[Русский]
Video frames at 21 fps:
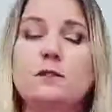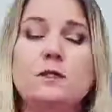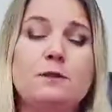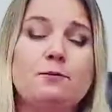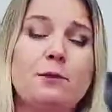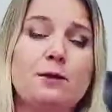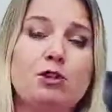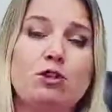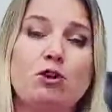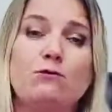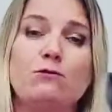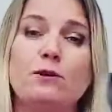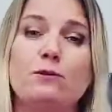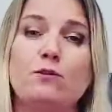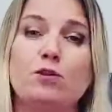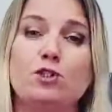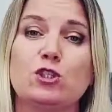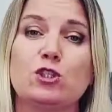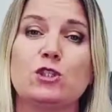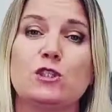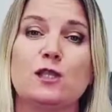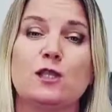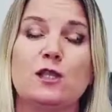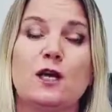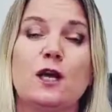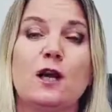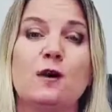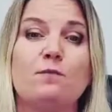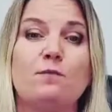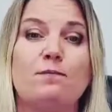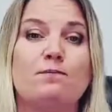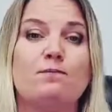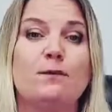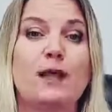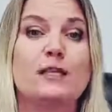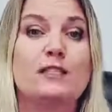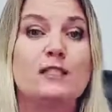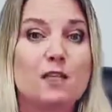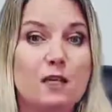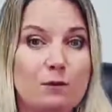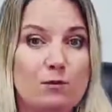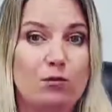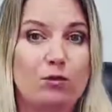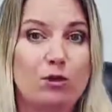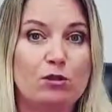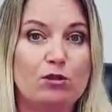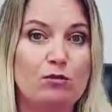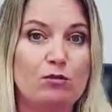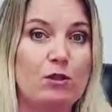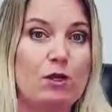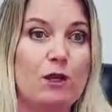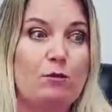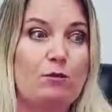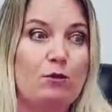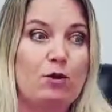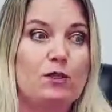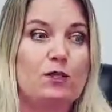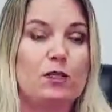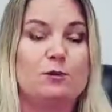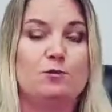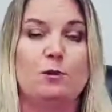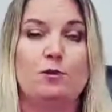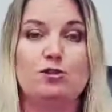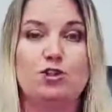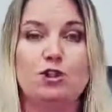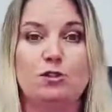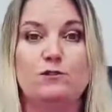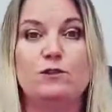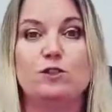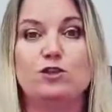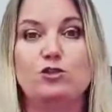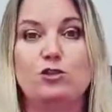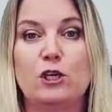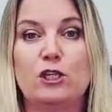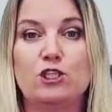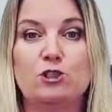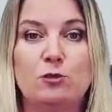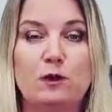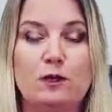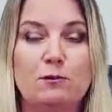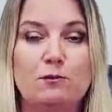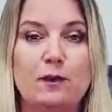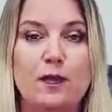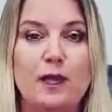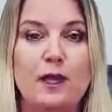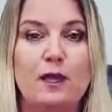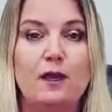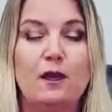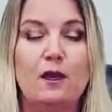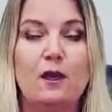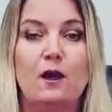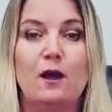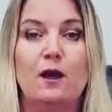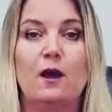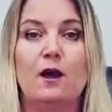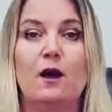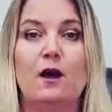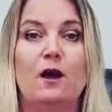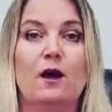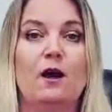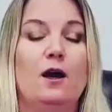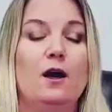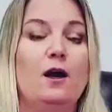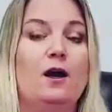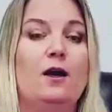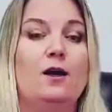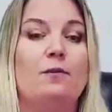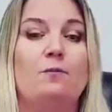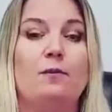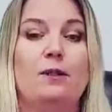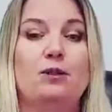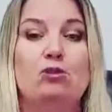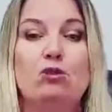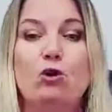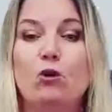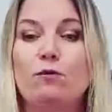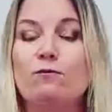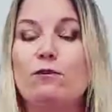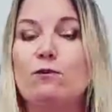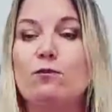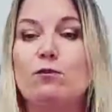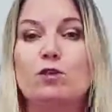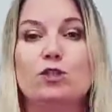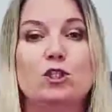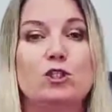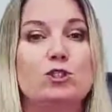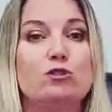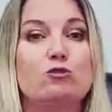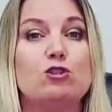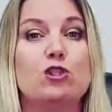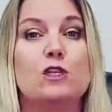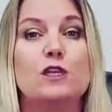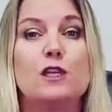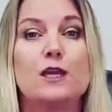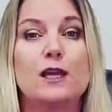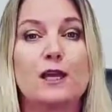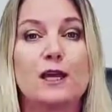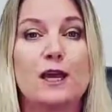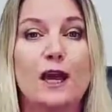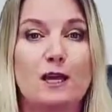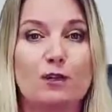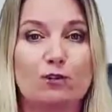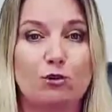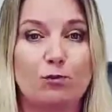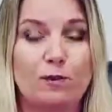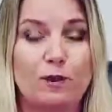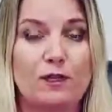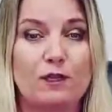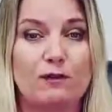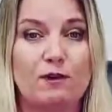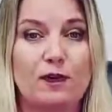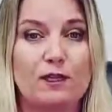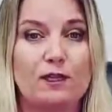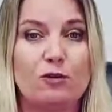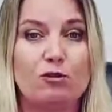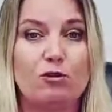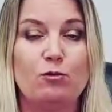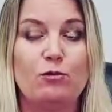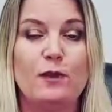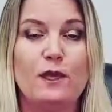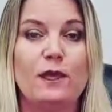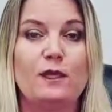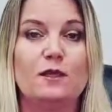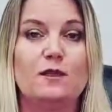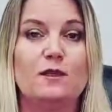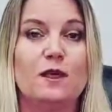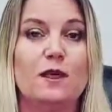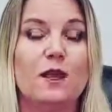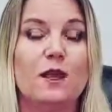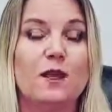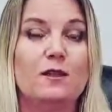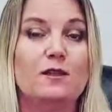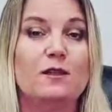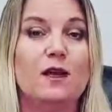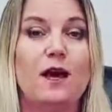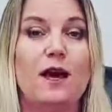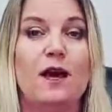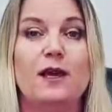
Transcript: Потом вы можете найти работу и работать, получить визу H1B. А, потом вы можете уже на грин-карту подавать документы, да,